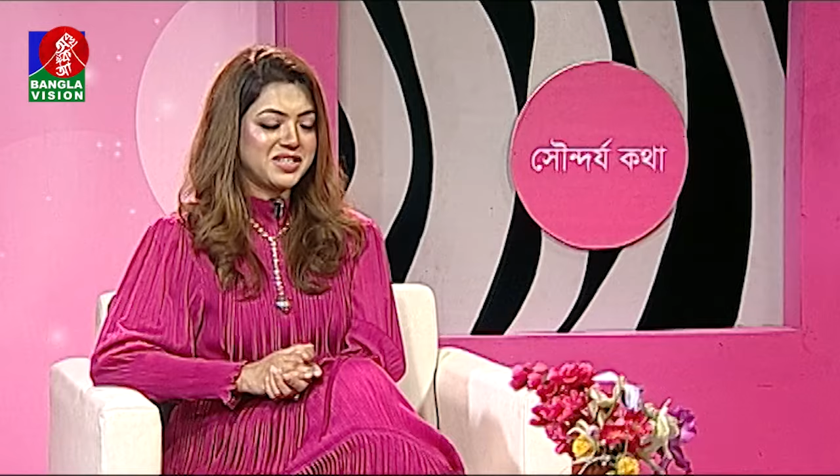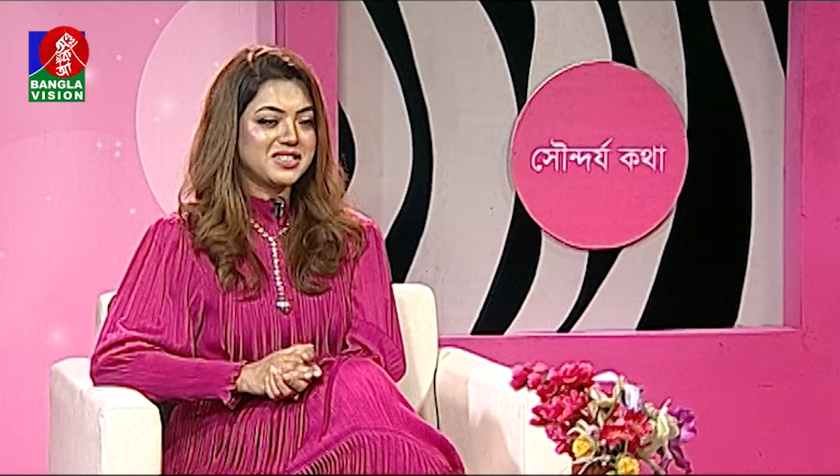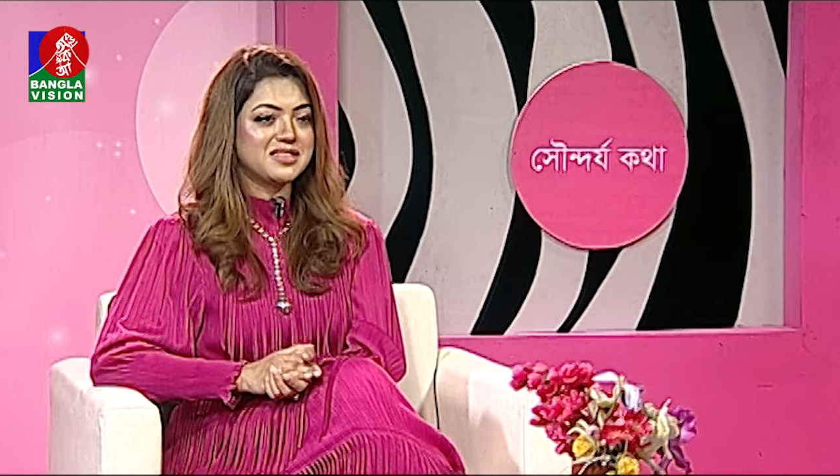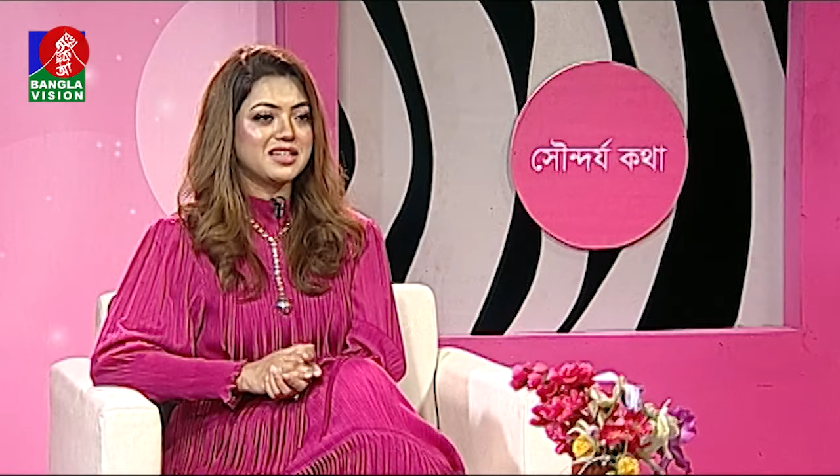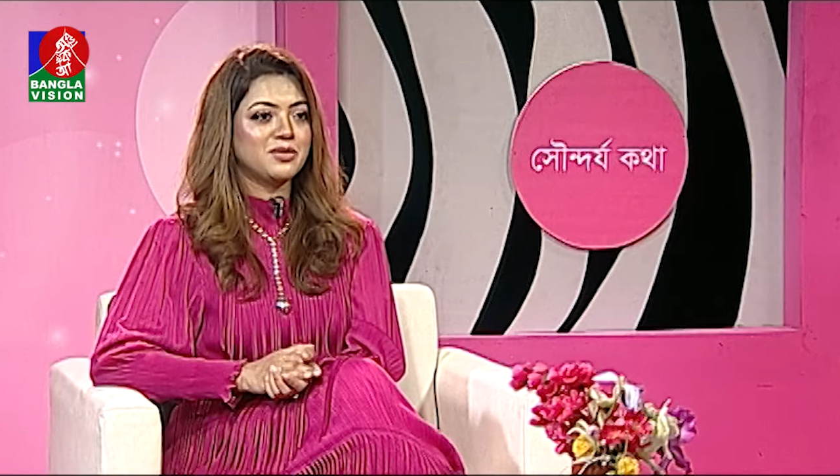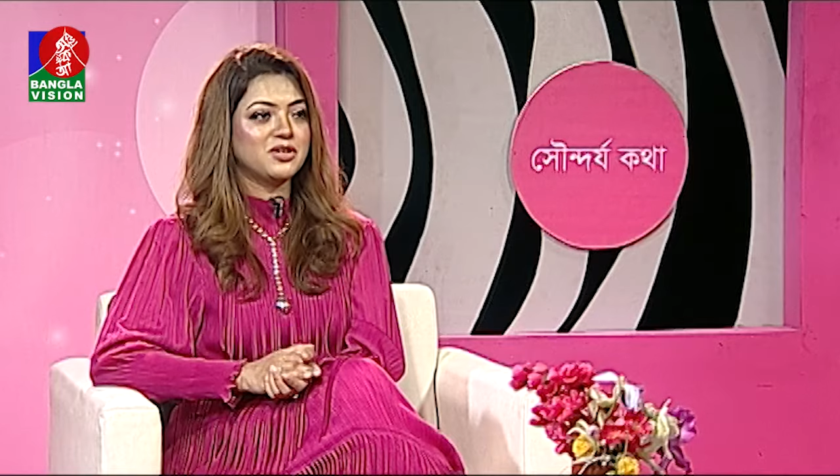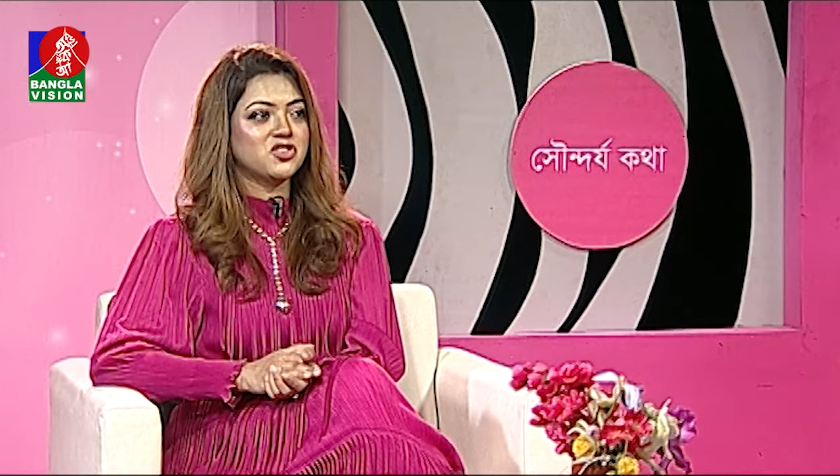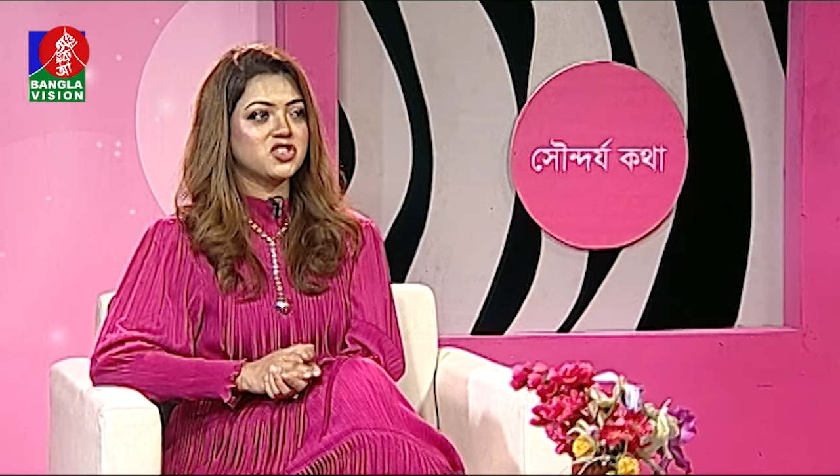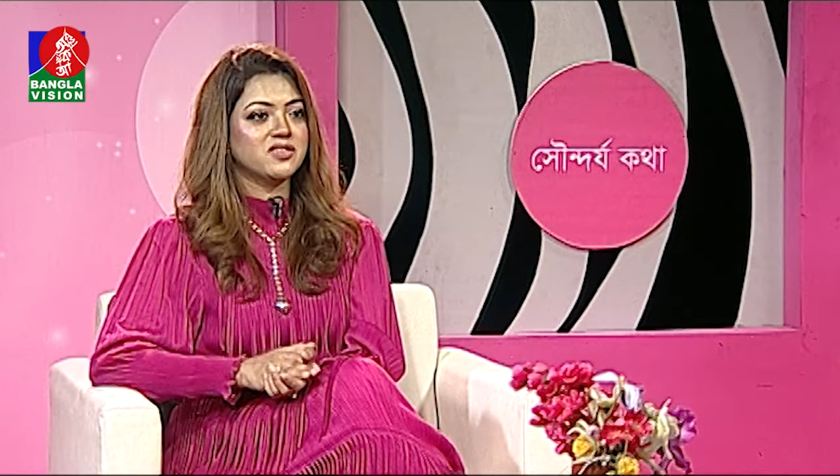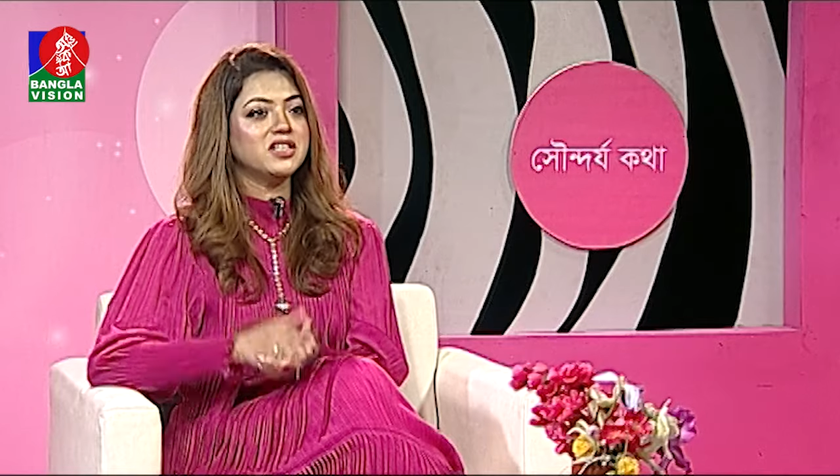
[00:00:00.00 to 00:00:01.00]
সেটা আমি
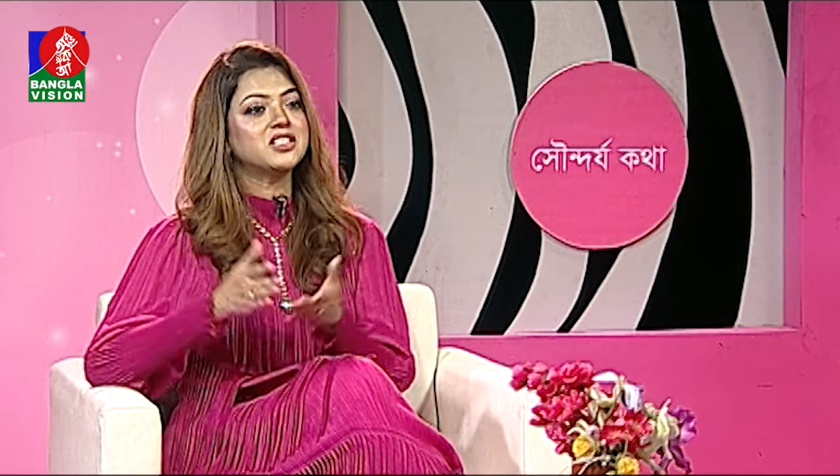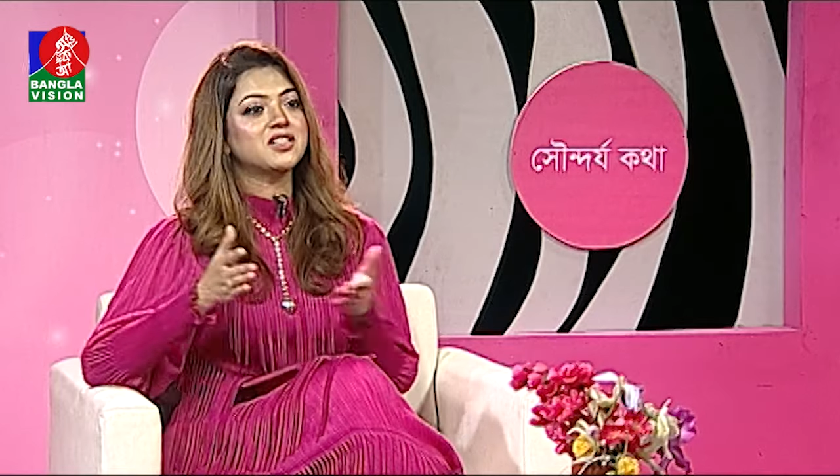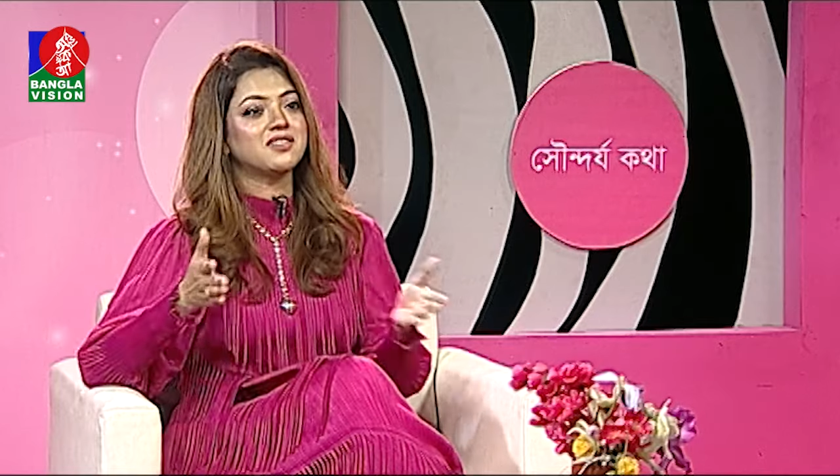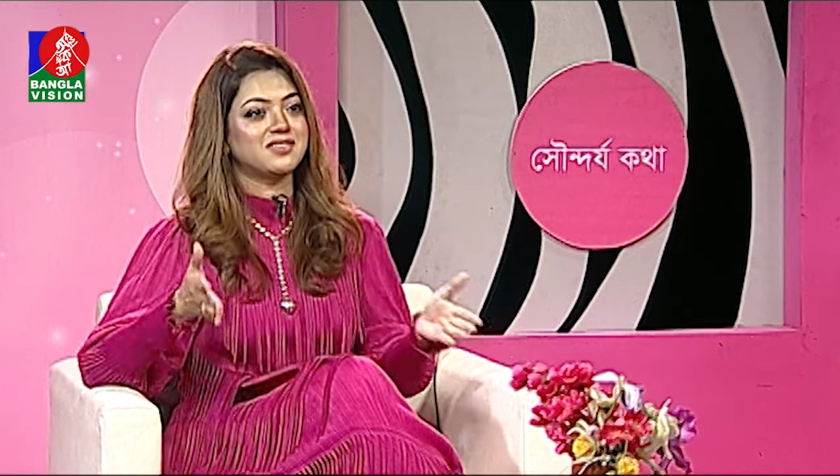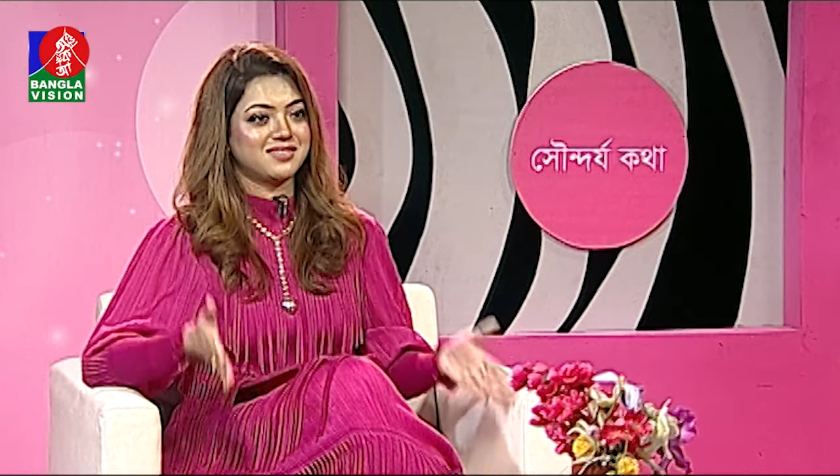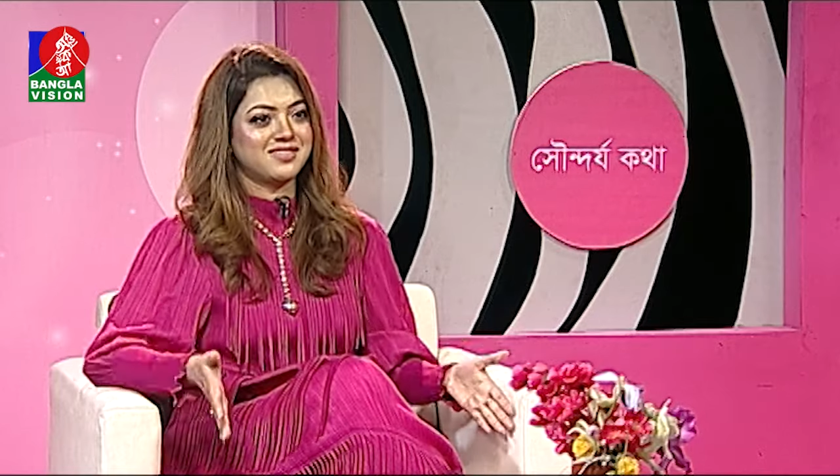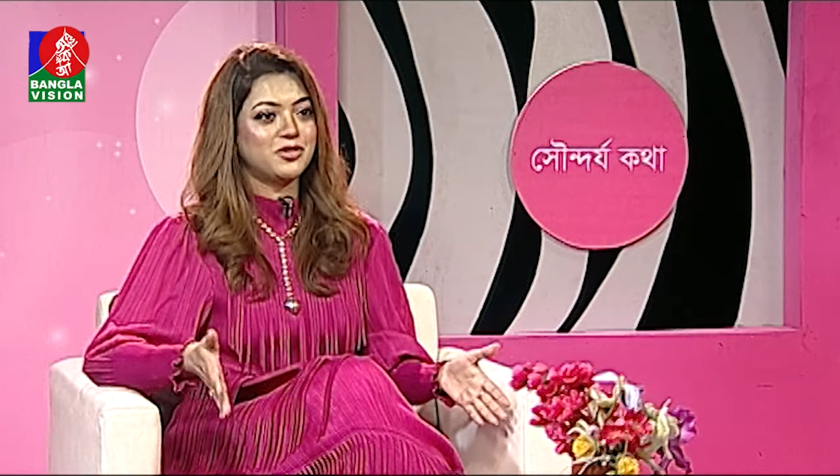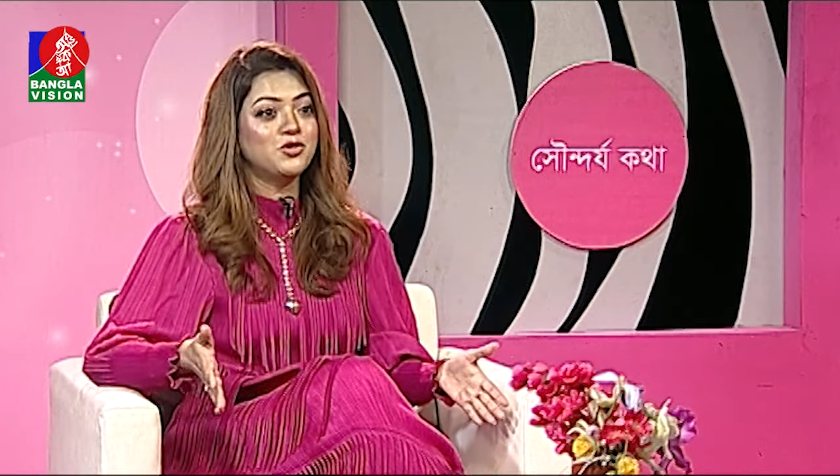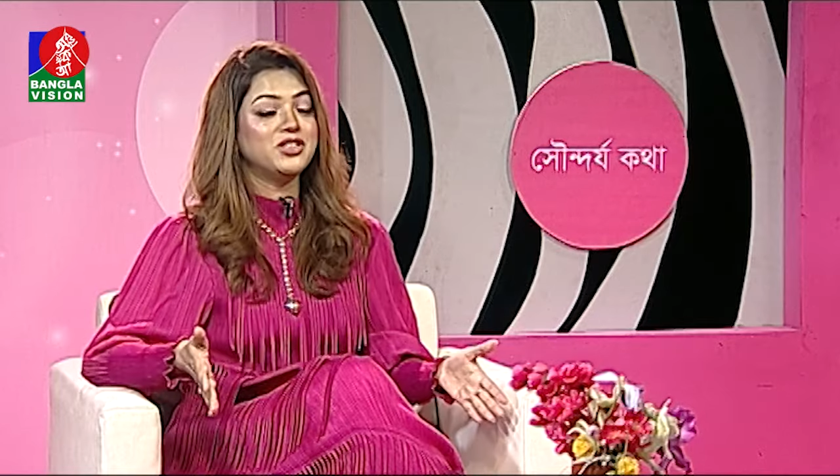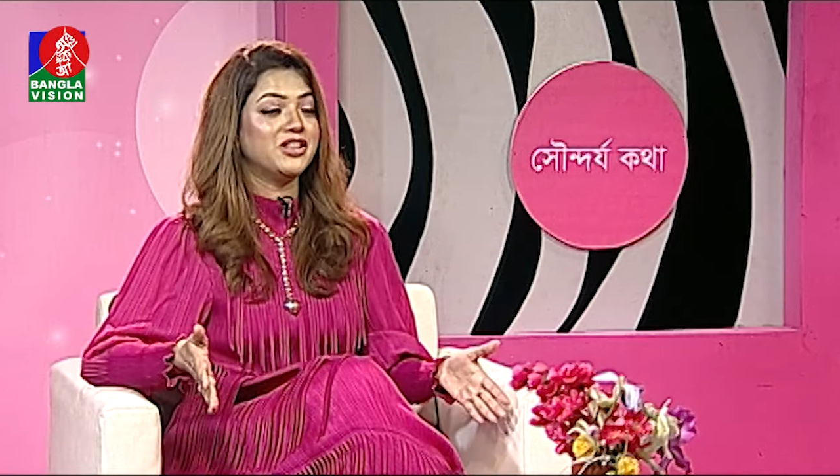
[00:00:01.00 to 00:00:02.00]
হচ্ছে রিক্সার
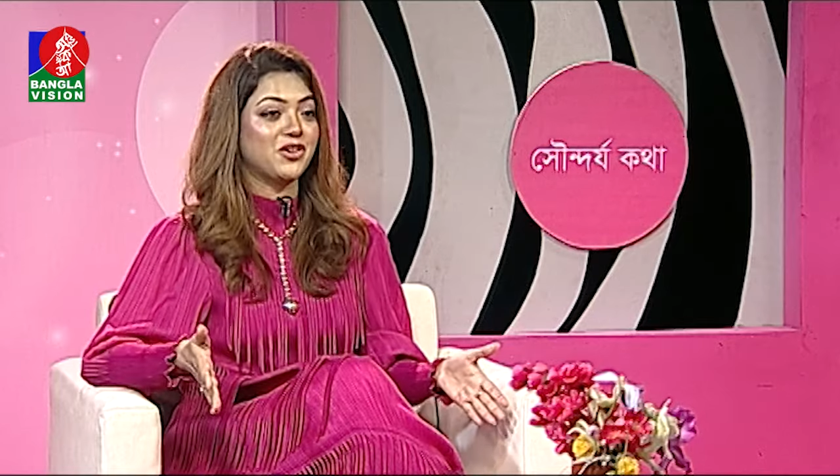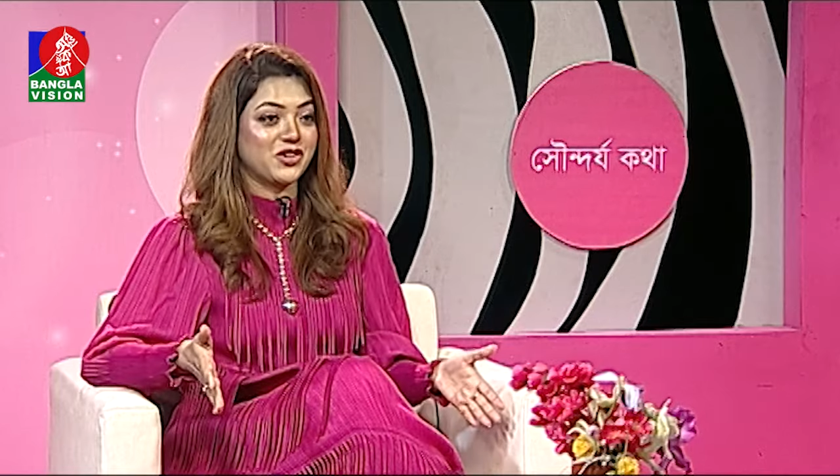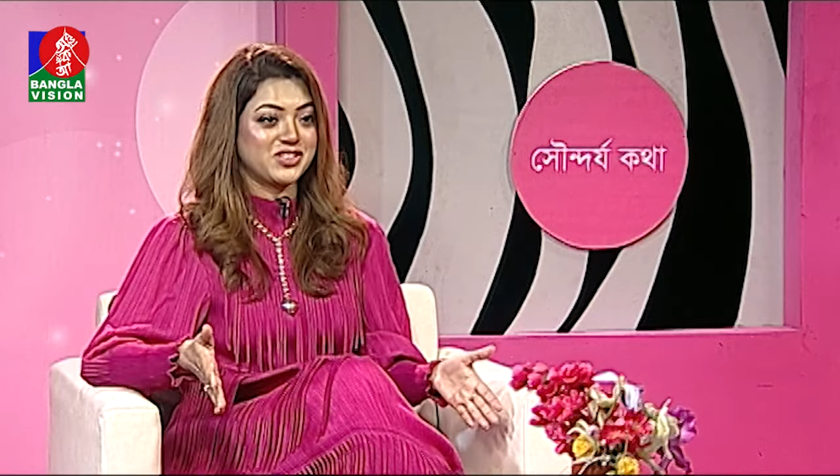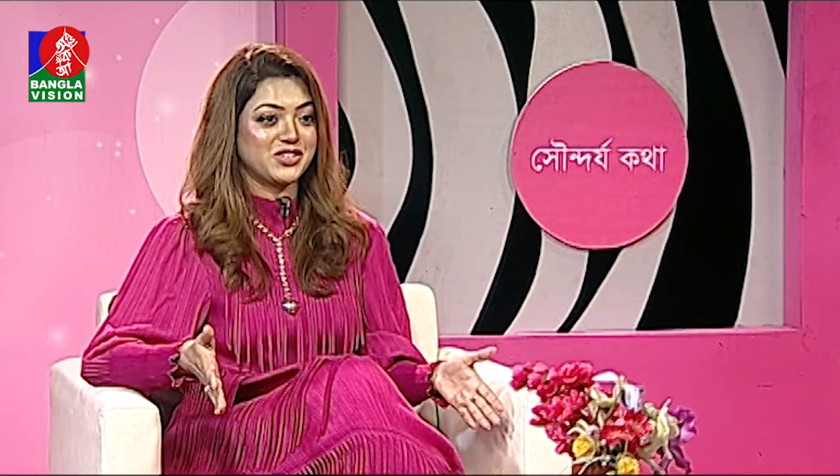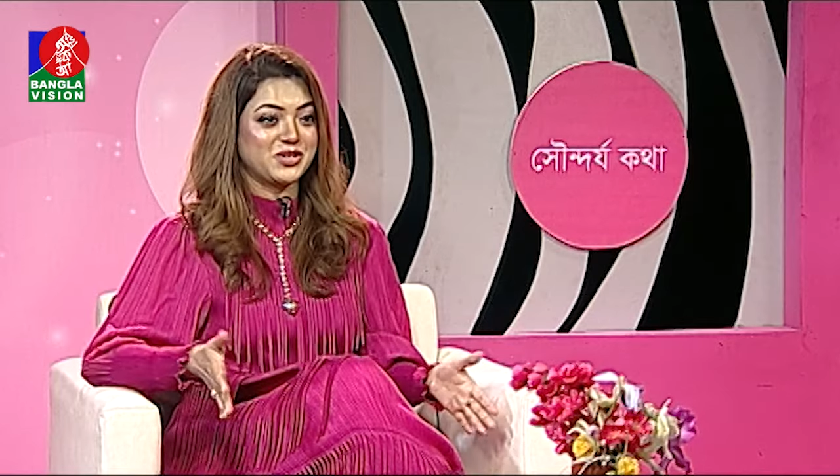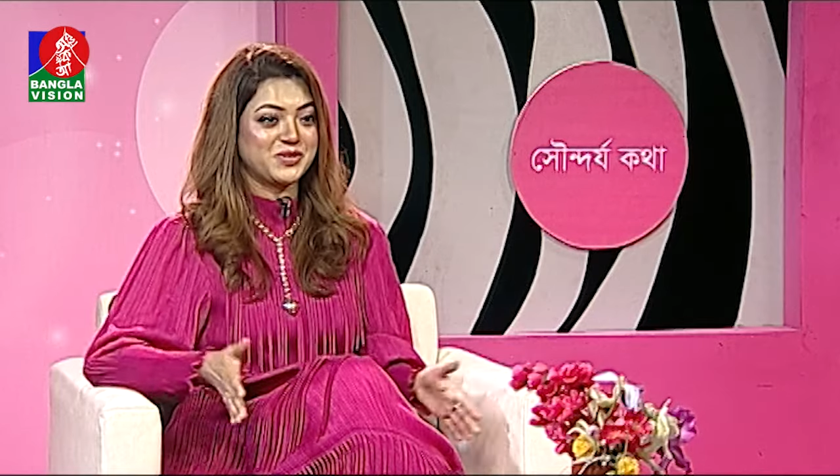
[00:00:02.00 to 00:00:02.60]
হুড দিয়ে করা ছিল